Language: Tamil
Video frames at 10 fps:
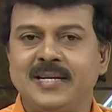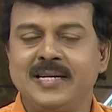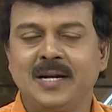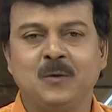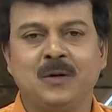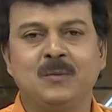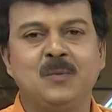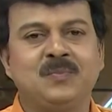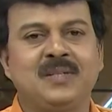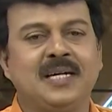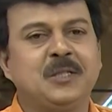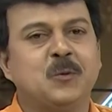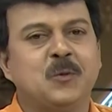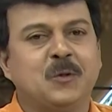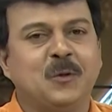ஈகை குணமும்
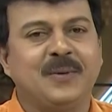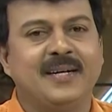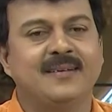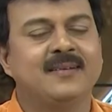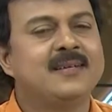தழைத்தோங்கட்டும் என